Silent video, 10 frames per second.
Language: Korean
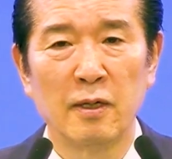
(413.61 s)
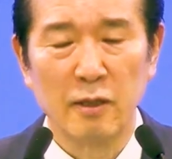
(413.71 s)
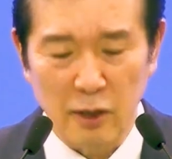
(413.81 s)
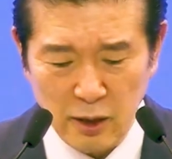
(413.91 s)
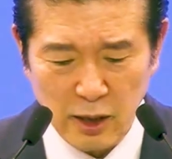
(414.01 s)

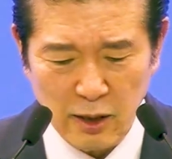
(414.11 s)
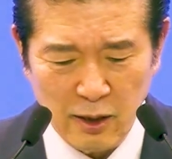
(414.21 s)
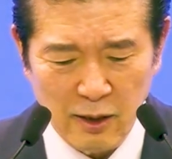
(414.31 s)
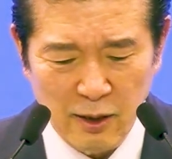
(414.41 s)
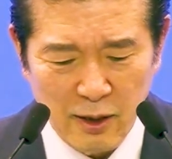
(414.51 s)
그러니
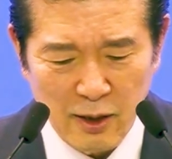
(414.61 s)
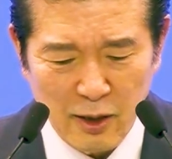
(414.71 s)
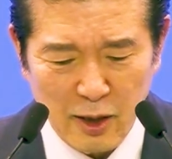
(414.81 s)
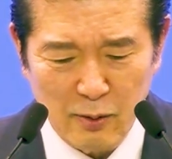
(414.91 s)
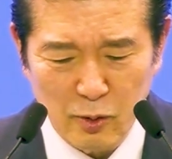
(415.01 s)

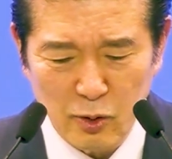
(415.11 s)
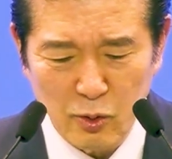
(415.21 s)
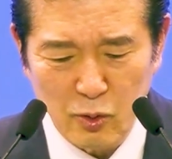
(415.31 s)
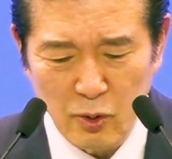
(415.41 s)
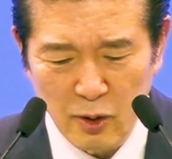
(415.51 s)
여러분
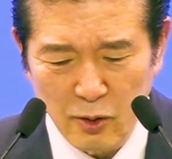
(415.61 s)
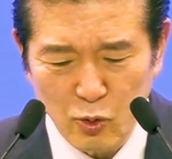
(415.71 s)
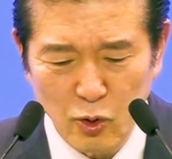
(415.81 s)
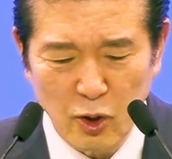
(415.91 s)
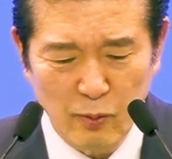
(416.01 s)

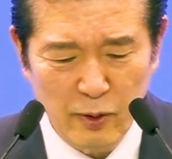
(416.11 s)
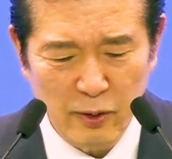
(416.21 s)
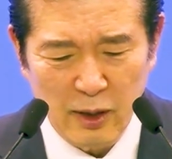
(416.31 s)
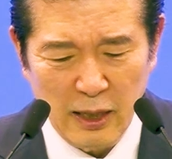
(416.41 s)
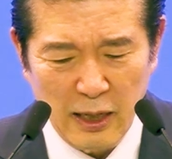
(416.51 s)

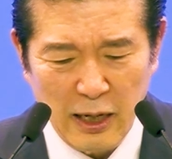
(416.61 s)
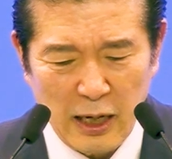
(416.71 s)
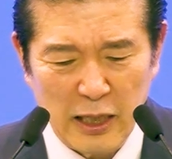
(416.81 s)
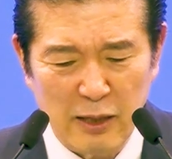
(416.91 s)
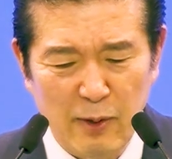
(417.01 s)
두려움은
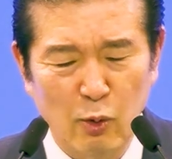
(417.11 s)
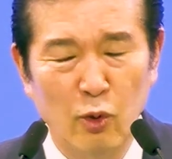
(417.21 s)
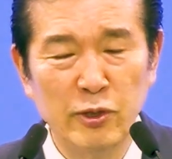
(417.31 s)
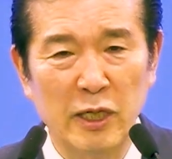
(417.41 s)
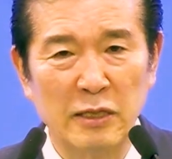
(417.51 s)
하나님의
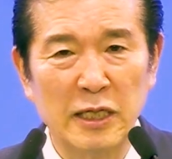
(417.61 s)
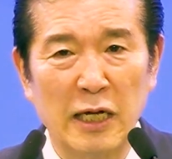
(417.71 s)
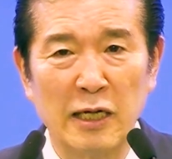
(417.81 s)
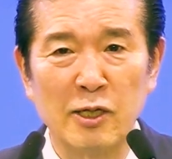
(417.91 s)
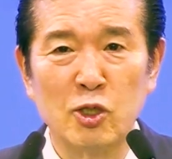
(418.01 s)
온전한
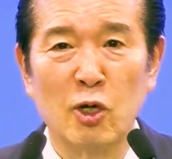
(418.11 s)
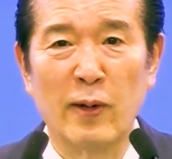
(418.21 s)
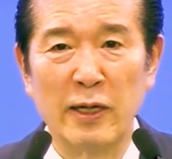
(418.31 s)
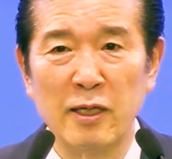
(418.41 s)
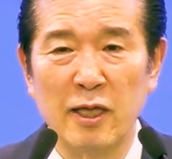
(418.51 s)
사랑이
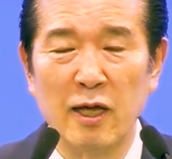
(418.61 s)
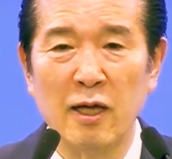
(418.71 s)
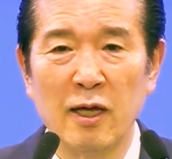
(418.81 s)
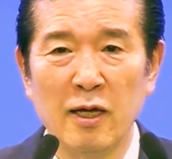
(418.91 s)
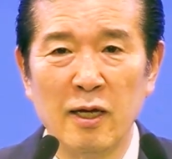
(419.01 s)
처방인데
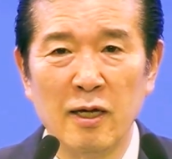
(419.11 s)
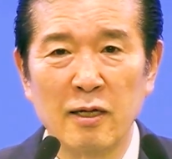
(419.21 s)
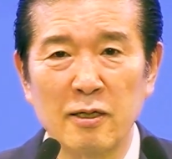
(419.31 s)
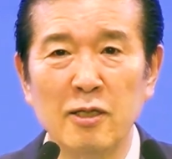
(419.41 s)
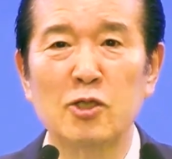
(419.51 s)

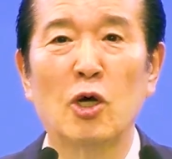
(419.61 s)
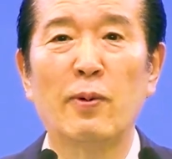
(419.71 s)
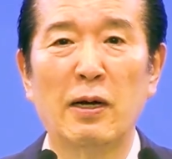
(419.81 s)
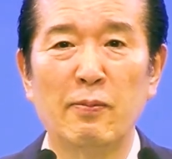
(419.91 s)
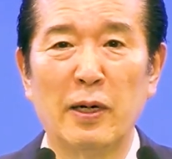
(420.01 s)
그
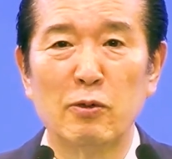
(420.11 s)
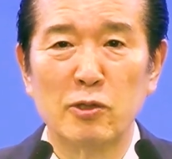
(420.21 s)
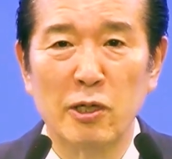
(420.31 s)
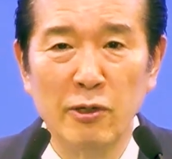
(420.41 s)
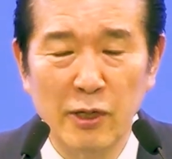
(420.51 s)
처방은 바로
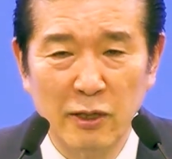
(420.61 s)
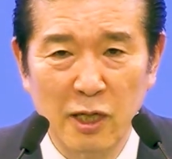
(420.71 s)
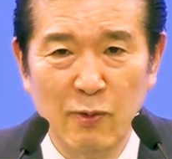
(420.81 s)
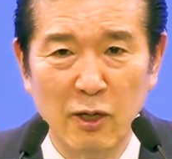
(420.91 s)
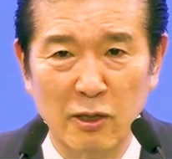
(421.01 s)

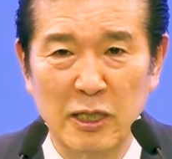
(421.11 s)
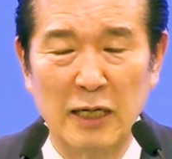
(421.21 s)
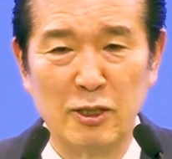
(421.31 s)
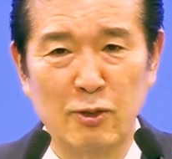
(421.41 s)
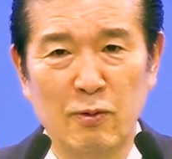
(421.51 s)
성령님이
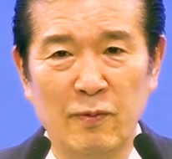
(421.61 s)
역사하시고